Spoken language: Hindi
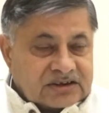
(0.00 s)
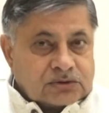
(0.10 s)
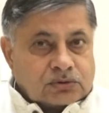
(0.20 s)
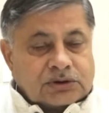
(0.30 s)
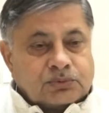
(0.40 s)

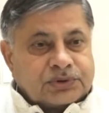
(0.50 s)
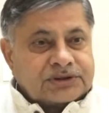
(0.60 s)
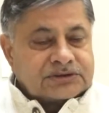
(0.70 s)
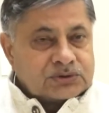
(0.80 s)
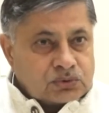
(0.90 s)
चौधरी
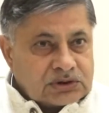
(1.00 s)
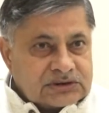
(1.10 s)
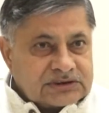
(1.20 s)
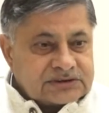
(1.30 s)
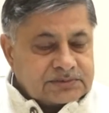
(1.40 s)
भूपेंद्र सिंह हुड्डा
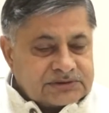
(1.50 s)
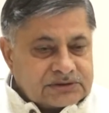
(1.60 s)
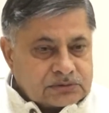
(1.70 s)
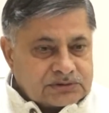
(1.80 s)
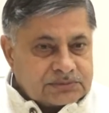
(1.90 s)
जी ने इस
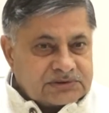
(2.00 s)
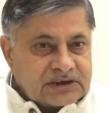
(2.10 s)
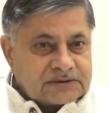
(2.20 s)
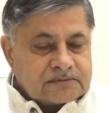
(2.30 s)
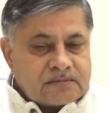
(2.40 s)
समस्या को समझा